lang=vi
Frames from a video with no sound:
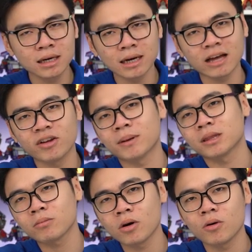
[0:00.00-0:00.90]
tức là về mặt
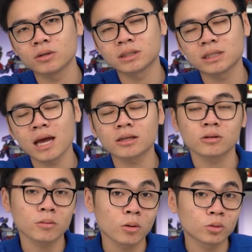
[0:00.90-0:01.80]
tốc độ sẽ
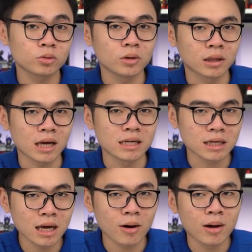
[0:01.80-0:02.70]
cho tốc độ truyền tải
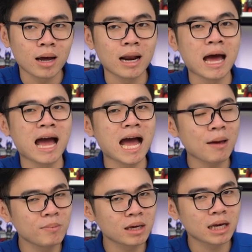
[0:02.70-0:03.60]
dữ liệu là
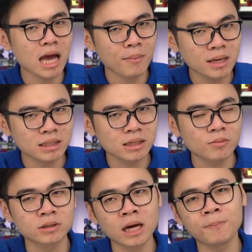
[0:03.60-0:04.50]
20 Gbps trên
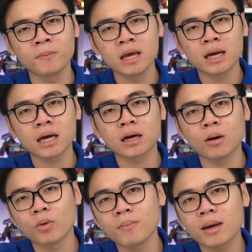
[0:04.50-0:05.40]
một giây. Các
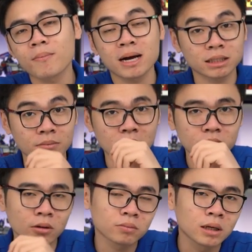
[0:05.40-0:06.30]
cổng USB 3.0
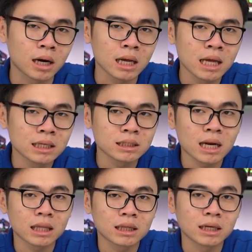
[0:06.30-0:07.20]
thông thường sẽ
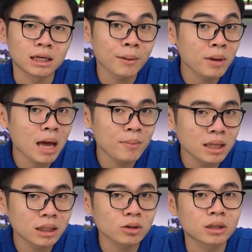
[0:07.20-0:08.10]
là từ 5
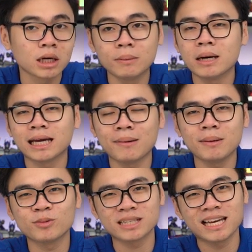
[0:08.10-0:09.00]
Gbps cho tới 10
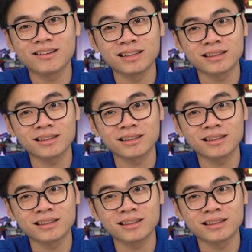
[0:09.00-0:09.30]
Gbps một giây.